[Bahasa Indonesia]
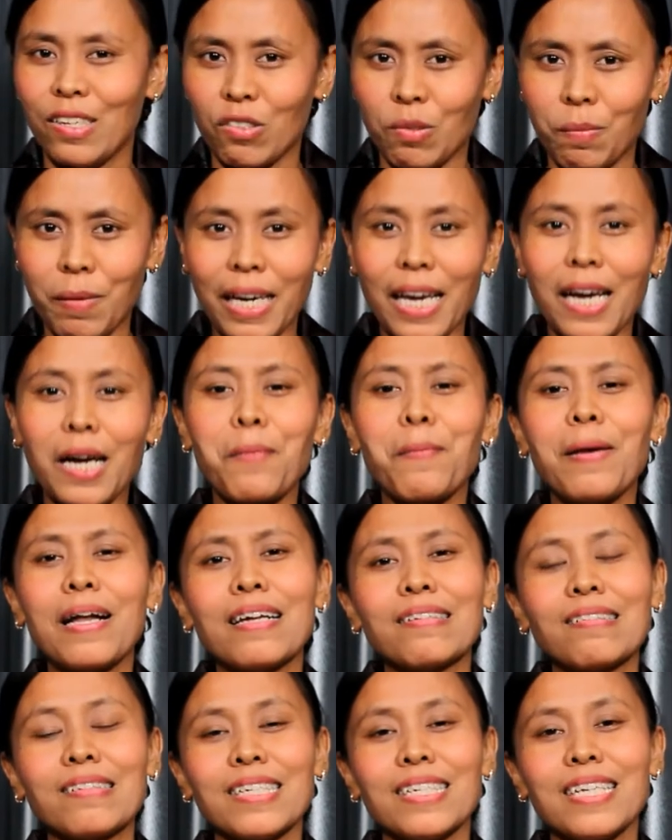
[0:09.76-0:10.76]
Sebagai
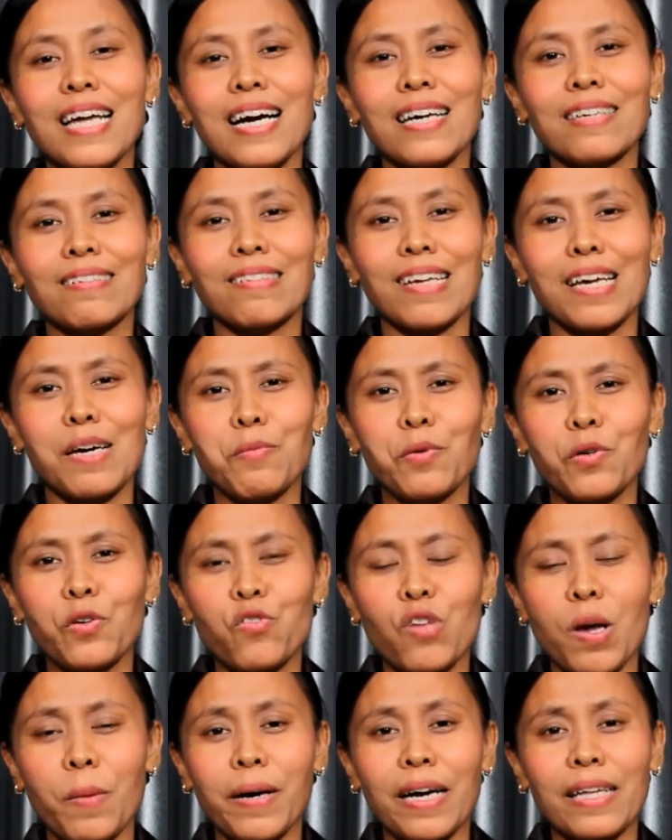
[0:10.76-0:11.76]
gembala sidang, saya
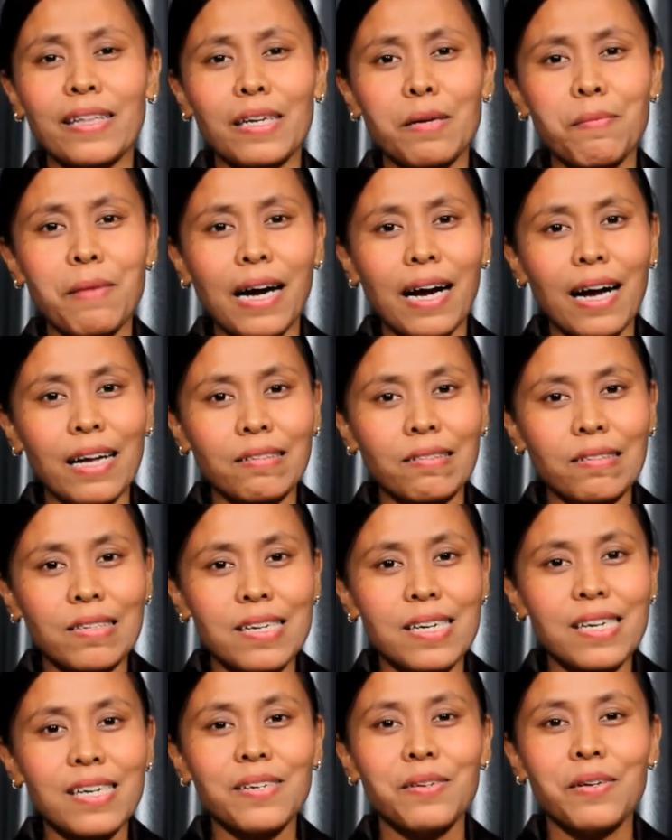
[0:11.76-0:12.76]
mengucapkan terima
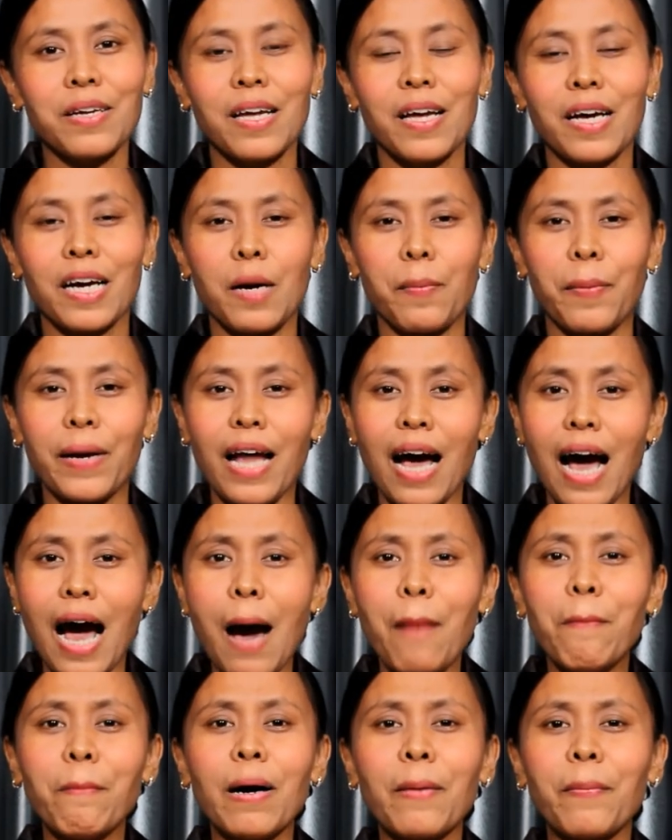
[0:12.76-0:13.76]
kasih kepada
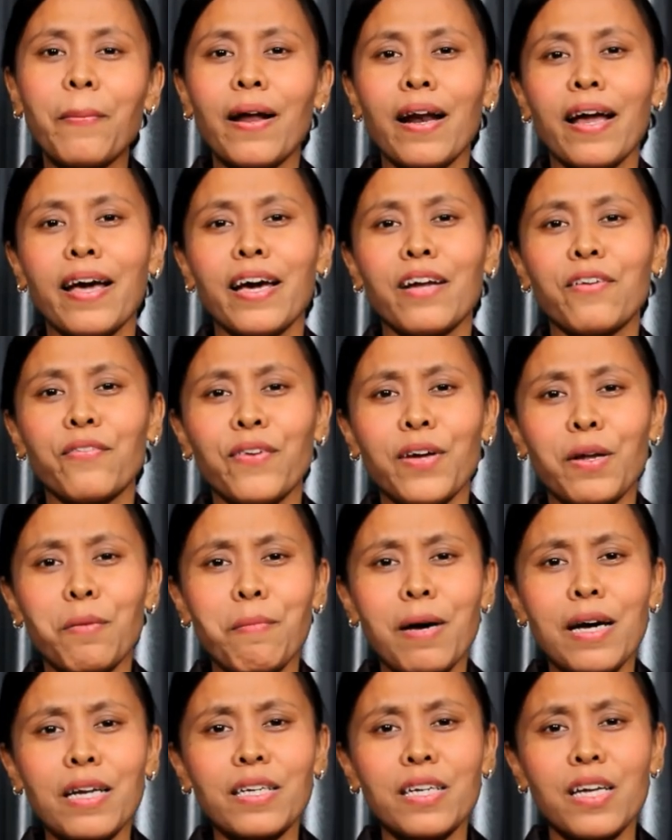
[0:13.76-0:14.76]
hamba pelayan
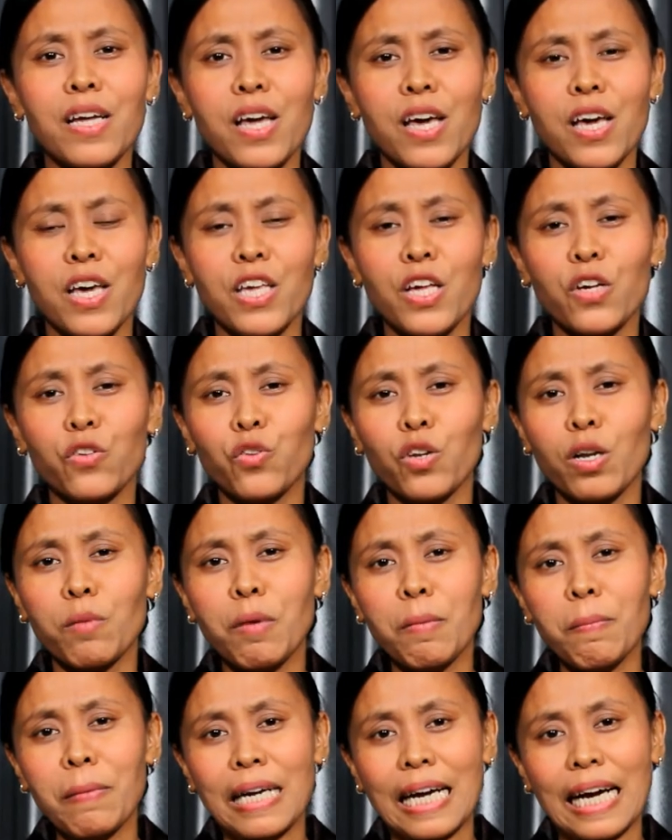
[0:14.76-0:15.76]
firman yang sudah
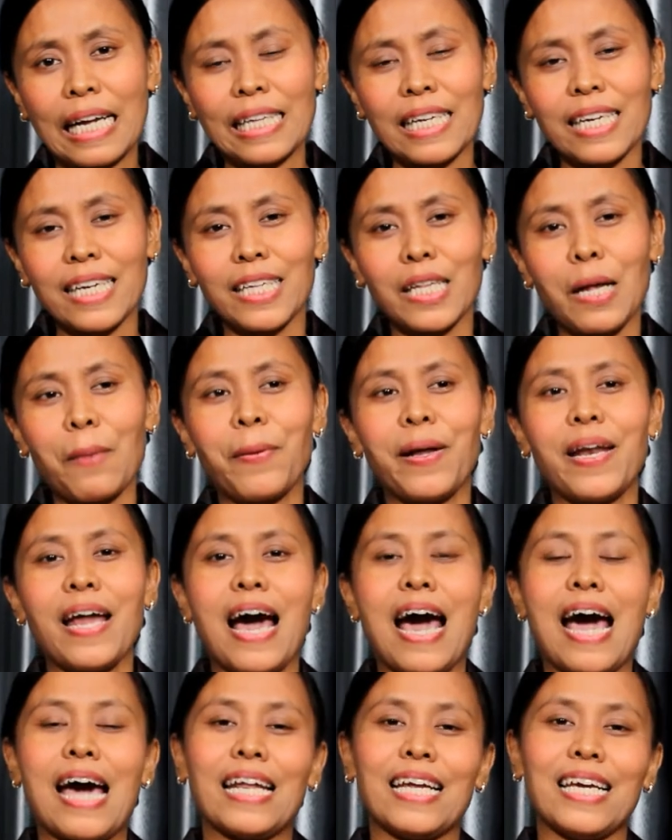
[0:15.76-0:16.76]
memberkati kita pada
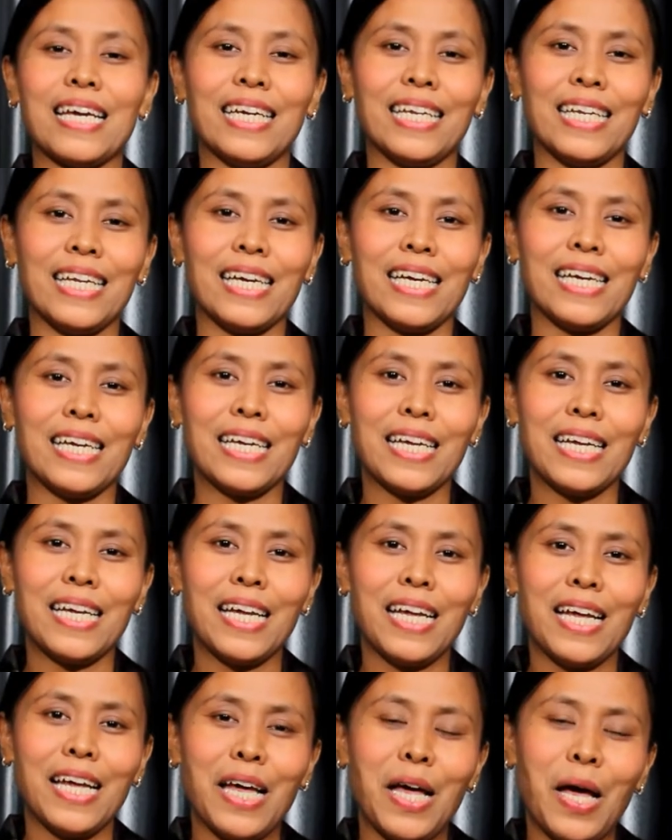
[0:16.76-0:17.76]
hari ini.
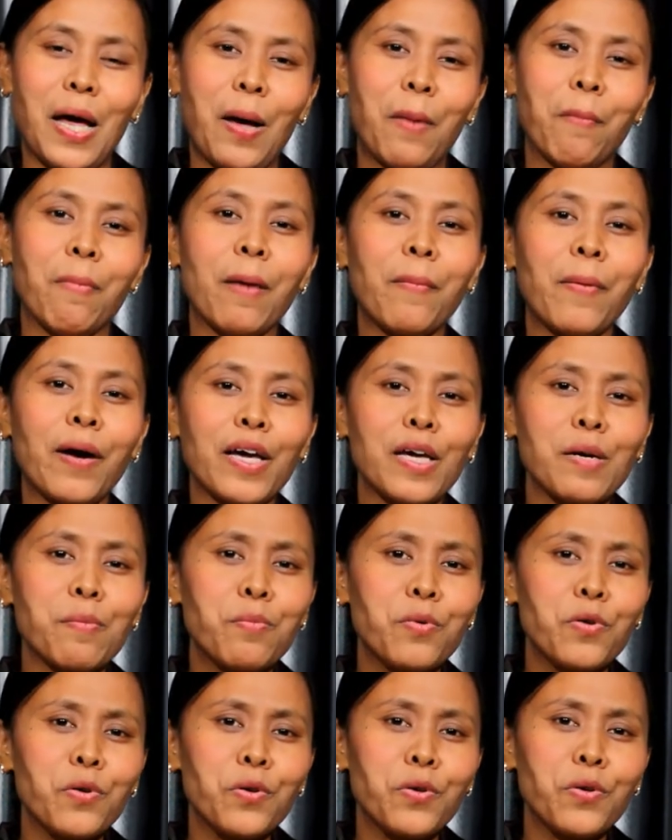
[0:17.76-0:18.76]
Bapak
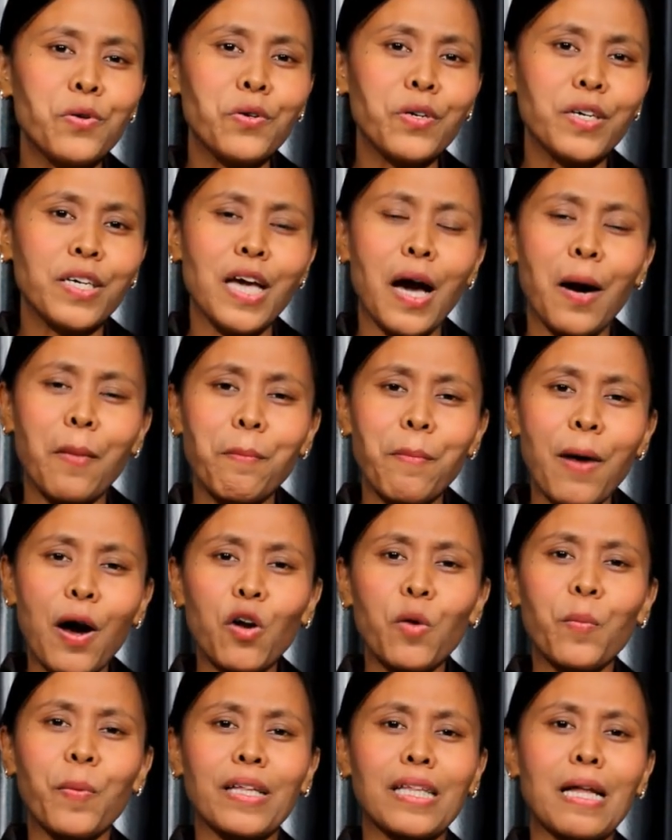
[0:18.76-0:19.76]
Ibu yang
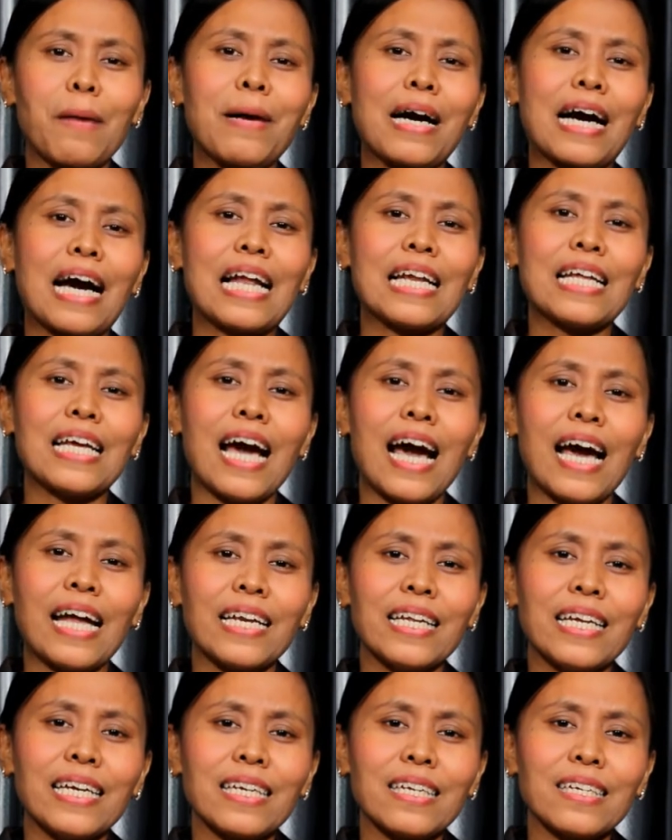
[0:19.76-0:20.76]
baru pertama kali
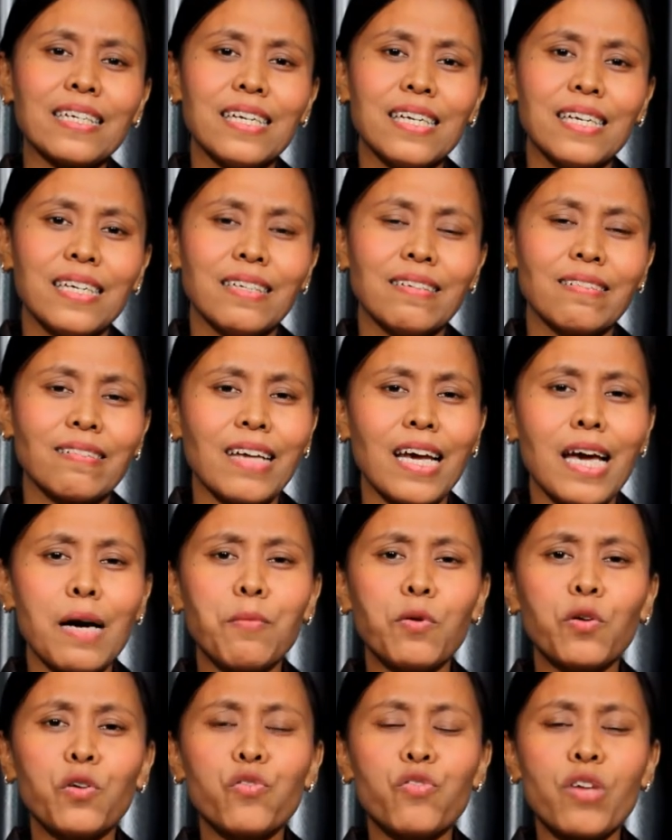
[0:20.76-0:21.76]
hadir,
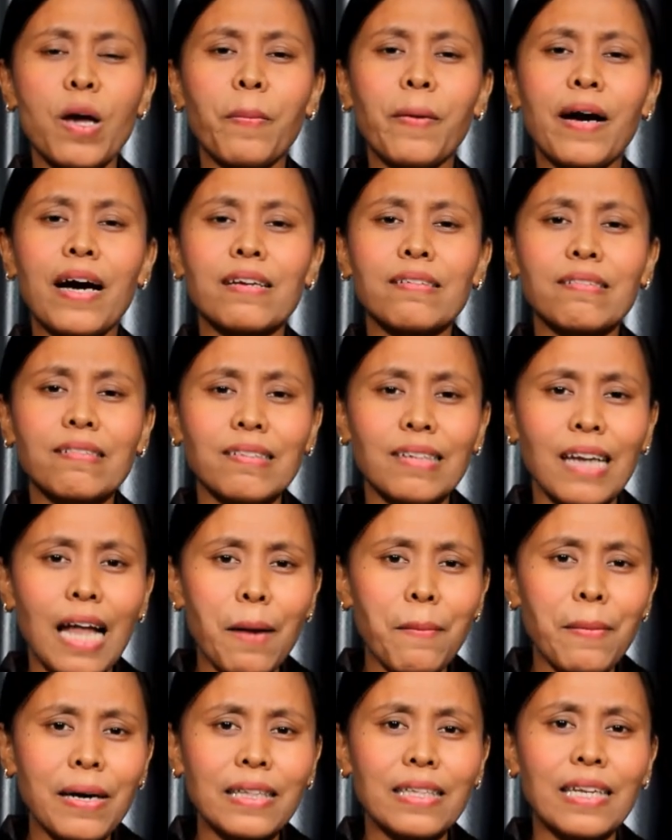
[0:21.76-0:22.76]
saya mengucapkan
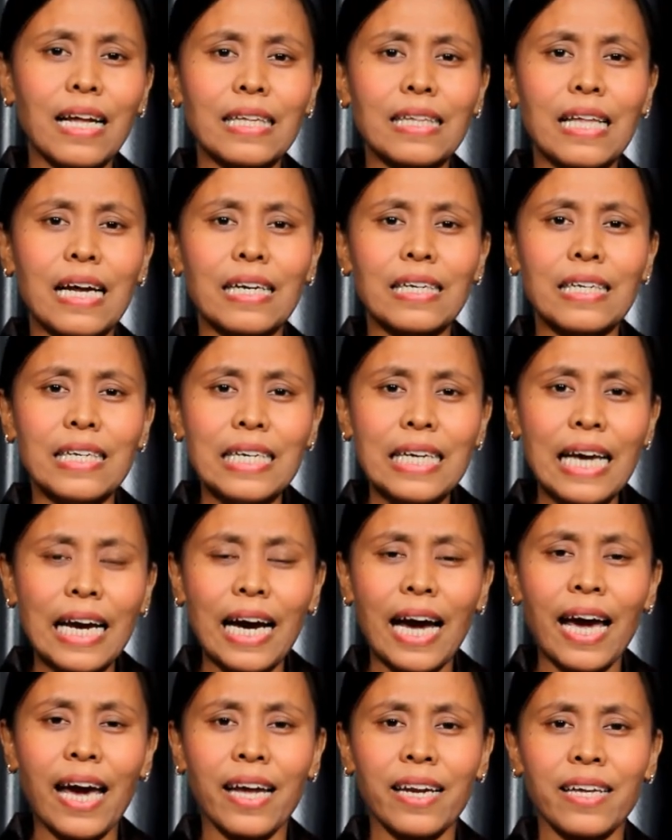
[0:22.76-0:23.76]
selamat datang di
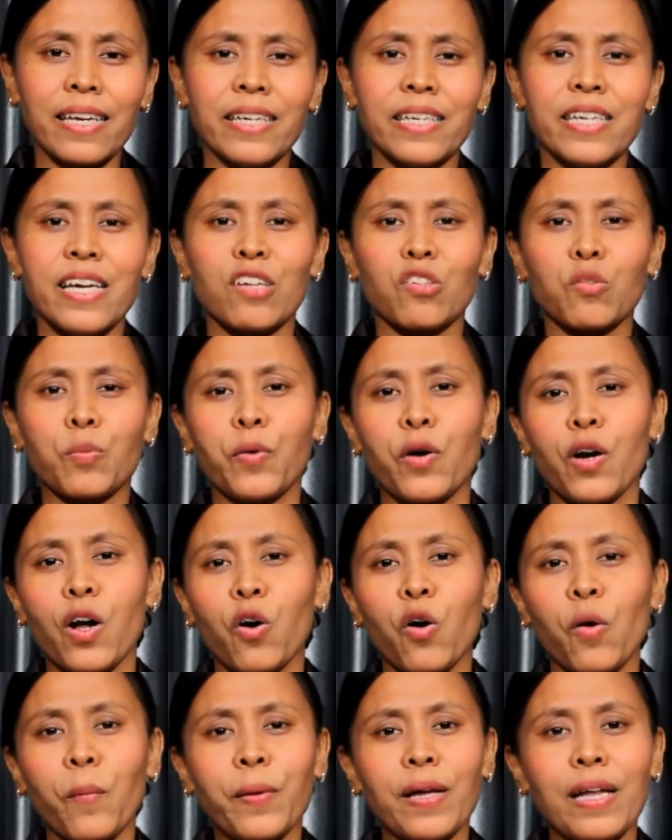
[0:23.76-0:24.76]
GKRI Diaspora
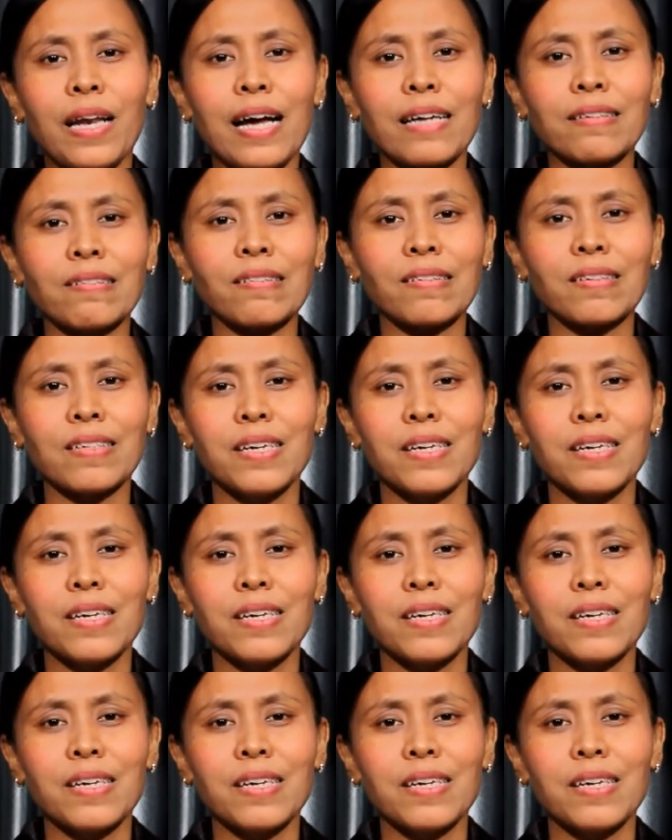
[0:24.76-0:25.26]
Kopilas.